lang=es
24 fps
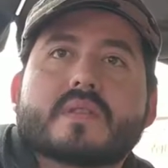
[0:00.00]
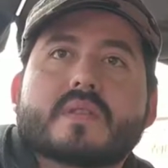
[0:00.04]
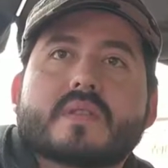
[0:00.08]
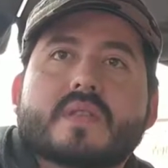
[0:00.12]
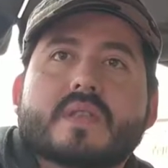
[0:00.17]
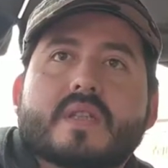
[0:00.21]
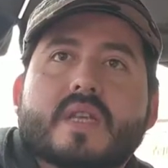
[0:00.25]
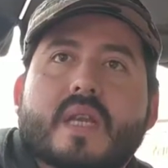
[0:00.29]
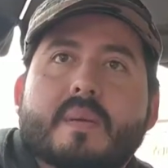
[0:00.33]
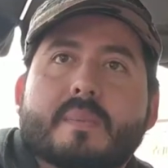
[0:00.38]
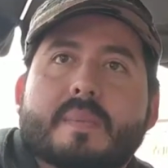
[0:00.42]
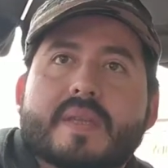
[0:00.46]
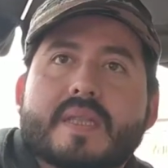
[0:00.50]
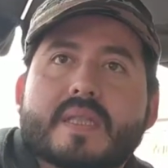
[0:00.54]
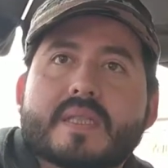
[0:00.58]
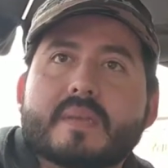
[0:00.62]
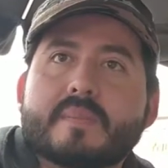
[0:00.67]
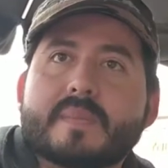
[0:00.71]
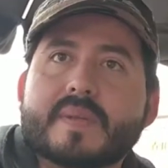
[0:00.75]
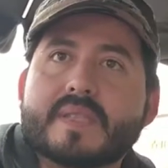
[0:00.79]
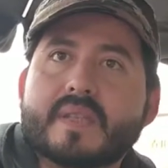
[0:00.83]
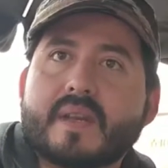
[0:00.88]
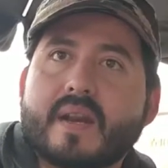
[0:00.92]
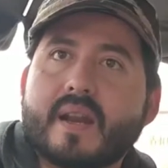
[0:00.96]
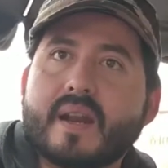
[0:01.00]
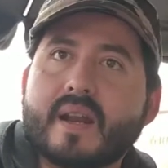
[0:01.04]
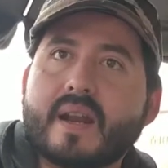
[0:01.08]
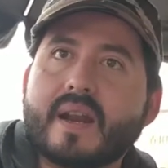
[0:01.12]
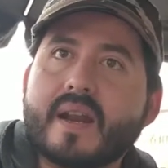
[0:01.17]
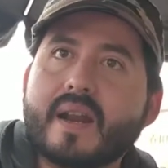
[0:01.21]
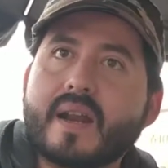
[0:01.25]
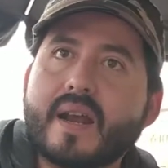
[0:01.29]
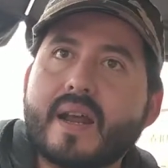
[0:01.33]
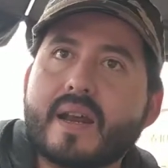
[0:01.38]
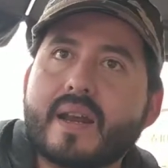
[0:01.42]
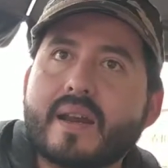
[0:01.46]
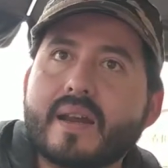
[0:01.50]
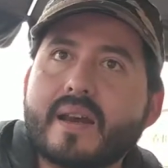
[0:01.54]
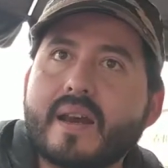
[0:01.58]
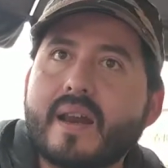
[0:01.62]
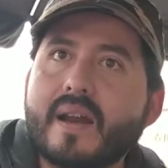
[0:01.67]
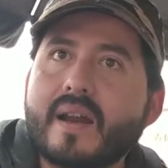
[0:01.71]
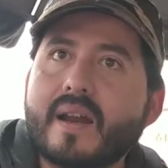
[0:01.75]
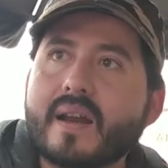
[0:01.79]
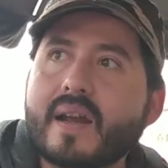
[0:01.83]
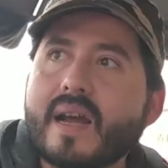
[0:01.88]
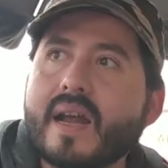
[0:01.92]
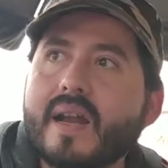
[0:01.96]
Y de repente se empieza a alargar,
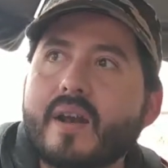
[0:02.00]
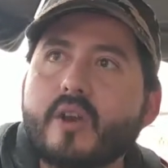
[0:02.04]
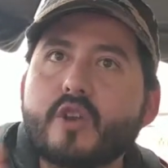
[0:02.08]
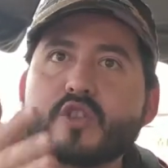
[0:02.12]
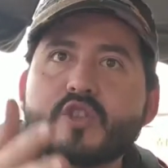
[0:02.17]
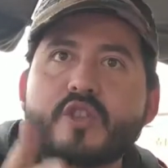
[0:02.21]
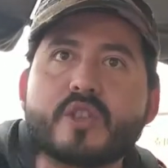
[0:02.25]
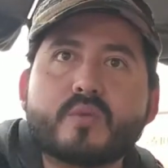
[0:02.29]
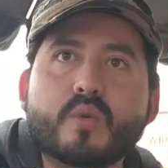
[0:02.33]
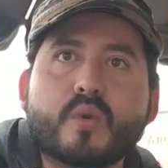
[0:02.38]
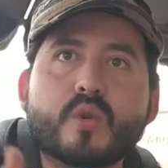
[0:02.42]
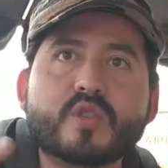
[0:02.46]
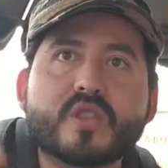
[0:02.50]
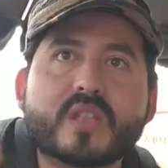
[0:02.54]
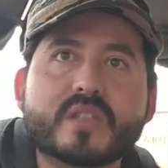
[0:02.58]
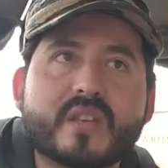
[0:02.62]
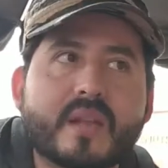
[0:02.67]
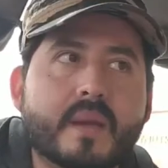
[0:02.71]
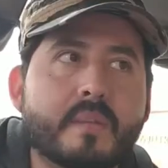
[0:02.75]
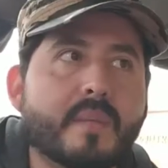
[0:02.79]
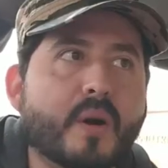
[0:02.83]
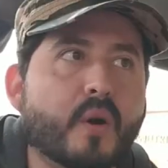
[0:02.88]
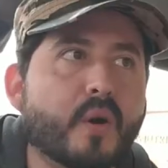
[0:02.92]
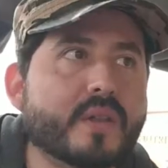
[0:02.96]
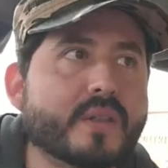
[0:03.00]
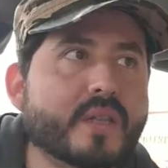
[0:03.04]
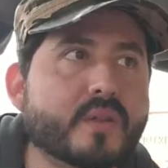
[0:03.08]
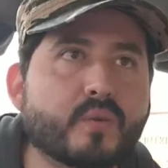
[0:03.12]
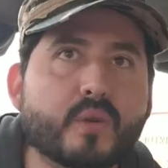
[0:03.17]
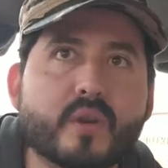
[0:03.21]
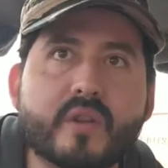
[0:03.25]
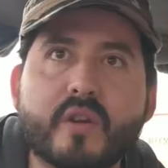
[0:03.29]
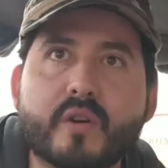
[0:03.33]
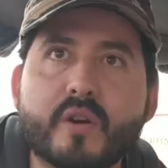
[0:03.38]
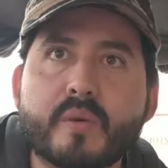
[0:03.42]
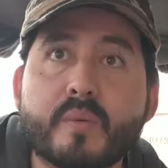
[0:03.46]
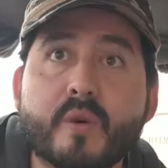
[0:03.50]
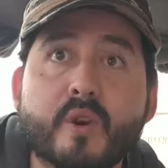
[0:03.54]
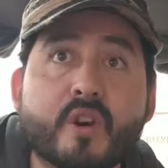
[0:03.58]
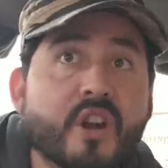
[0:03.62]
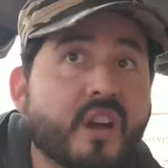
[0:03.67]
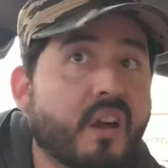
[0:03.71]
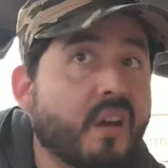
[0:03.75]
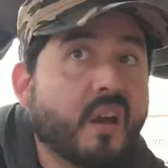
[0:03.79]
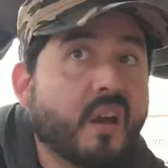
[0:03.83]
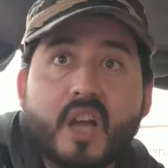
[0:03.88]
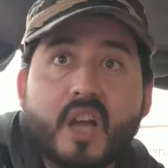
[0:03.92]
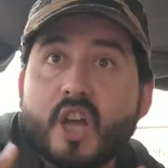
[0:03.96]
alargar, Los títulos que salen bajo el título de Reborn
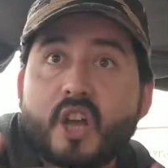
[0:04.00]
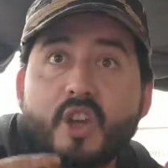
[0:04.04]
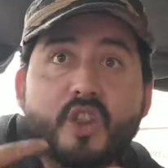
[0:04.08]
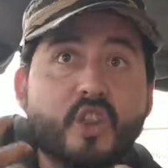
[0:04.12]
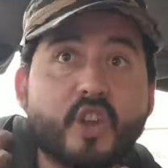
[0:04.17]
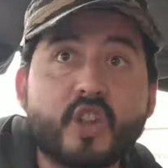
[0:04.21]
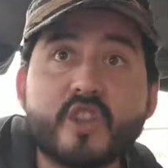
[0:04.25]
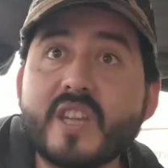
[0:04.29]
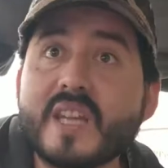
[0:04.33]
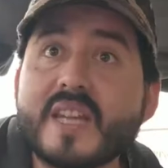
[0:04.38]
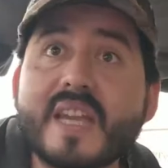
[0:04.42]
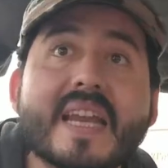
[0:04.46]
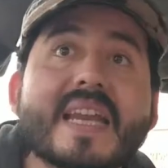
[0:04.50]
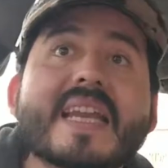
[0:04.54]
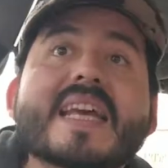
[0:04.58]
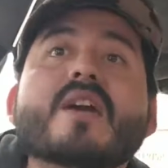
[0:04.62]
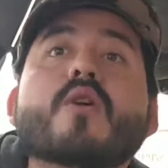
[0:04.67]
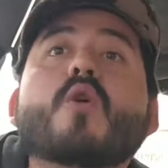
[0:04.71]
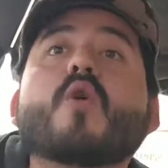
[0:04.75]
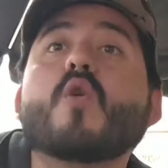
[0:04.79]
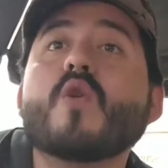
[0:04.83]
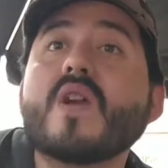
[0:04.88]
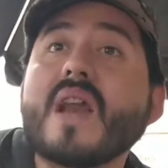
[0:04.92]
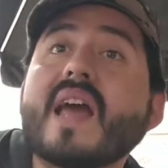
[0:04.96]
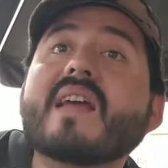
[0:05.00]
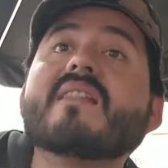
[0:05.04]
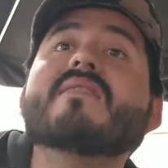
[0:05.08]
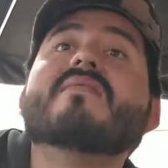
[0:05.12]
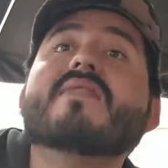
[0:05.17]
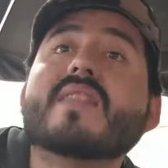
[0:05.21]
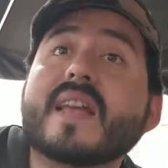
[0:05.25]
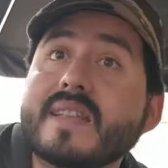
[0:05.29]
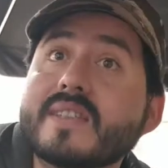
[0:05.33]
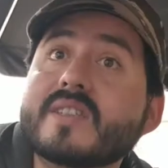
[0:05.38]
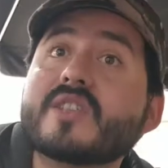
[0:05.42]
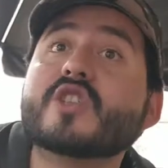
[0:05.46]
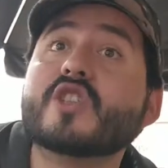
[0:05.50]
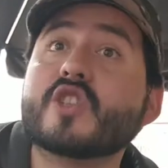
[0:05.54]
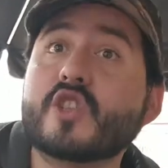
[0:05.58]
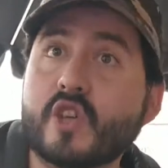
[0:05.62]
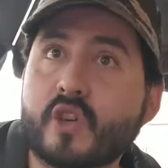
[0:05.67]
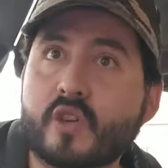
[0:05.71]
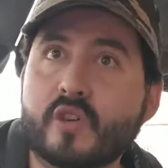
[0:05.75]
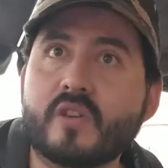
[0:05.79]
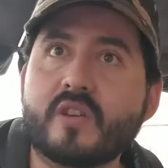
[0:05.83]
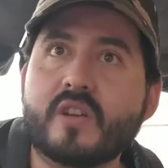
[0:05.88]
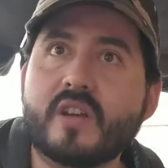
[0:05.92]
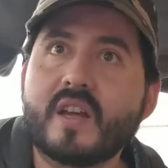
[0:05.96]
no tienen ninguna
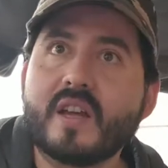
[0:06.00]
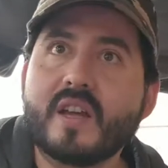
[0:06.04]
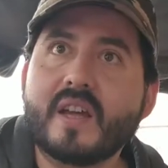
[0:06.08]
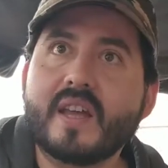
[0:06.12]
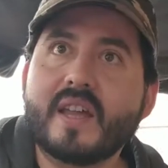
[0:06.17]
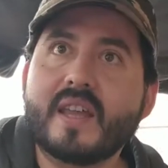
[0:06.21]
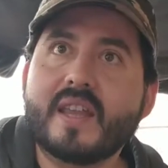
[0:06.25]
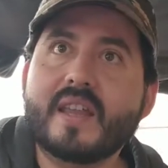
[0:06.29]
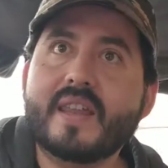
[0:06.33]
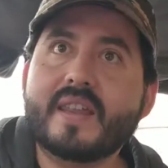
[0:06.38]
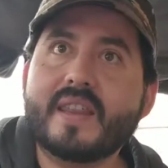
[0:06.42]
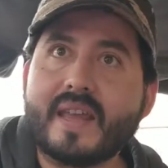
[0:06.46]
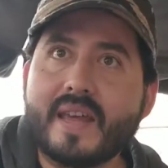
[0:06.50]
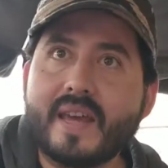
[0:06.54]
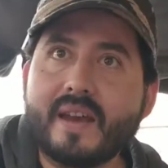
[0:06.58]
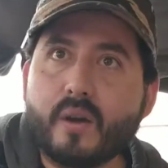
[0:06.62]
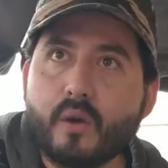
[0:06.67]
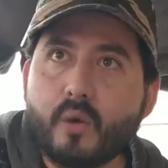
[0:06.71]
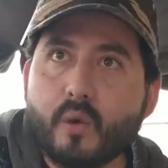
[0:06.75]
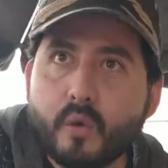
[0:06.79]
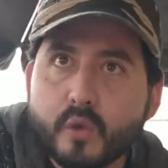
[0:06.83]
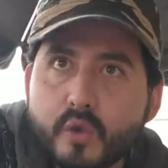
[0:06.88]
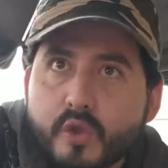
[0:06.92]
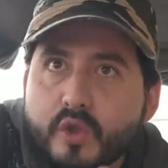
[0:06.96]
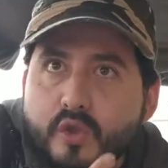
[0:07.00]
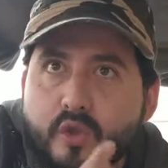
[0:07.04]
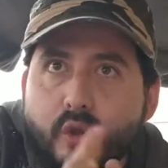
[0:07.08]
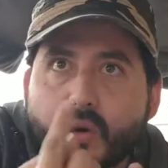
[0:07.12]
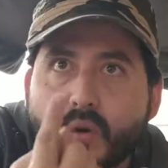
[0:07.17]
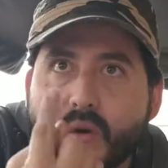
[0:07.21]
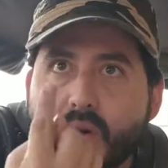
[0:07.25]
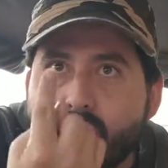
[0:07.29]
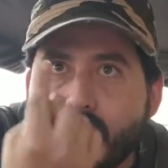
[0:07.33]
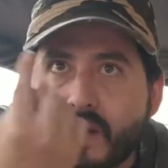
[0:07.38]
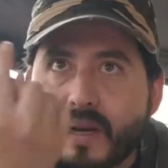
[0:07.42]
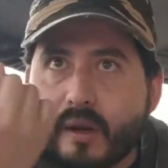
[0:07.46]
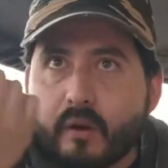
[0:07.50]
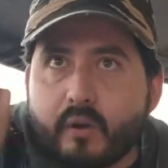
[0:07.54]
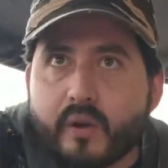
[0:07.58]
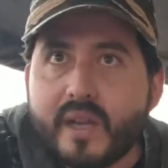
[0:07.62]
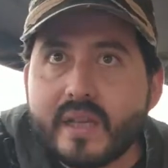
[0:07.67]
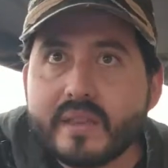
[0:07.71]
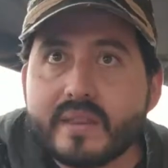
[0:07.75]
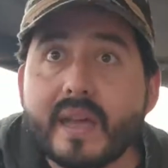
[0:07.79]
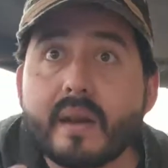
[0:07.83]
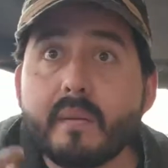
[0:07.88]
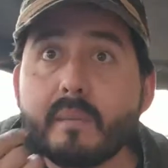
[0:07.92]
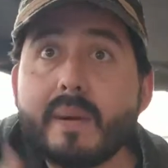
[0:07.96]
intención de justo reconectar.